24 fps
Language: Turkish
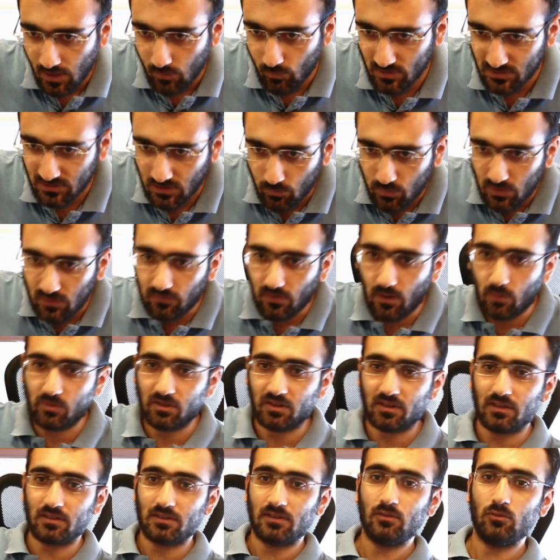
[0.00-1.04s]
Mesela bir
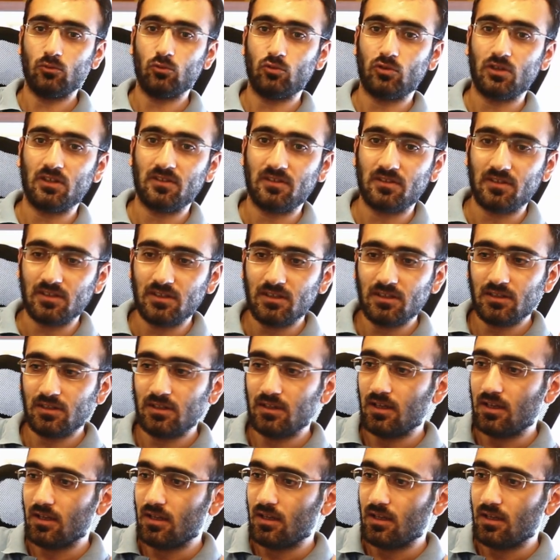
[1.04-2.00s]
fabrikanın ürettiği